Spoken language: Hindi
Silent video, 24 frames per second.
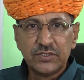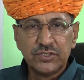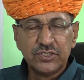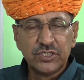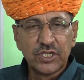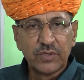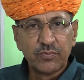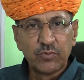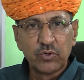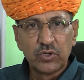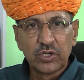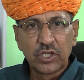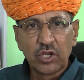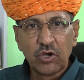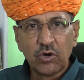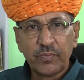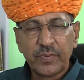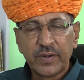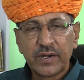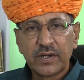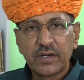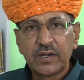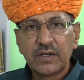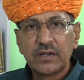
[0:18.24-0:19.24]
जयपुर के
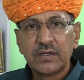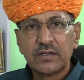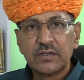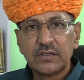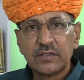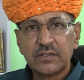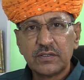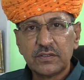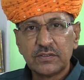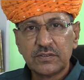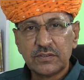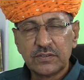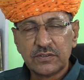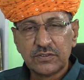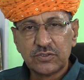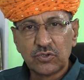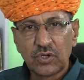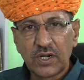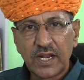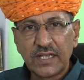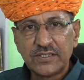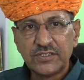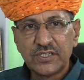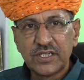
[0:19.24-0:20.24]
ऊपर
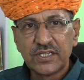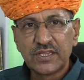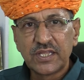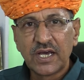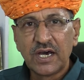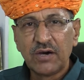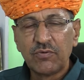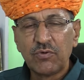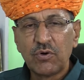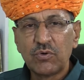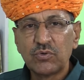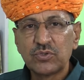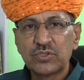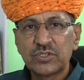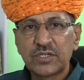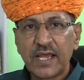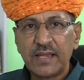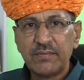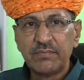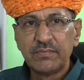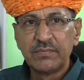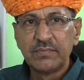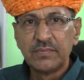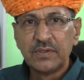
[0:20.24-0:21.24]
जो राज्य था वो उस
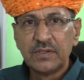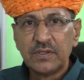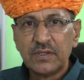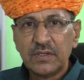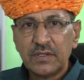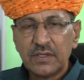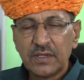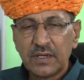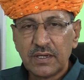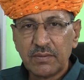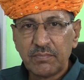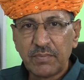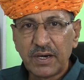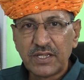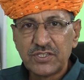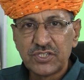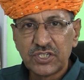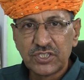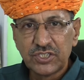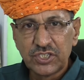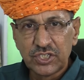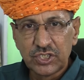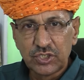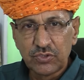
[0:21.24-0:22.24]
टाइम मान
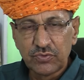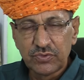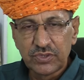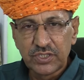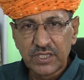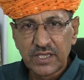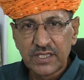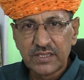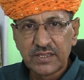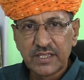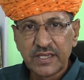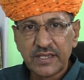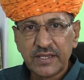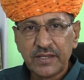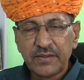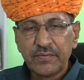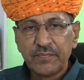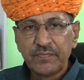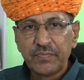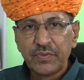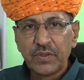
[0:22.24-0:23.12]
सिंह जी द्वितीय थे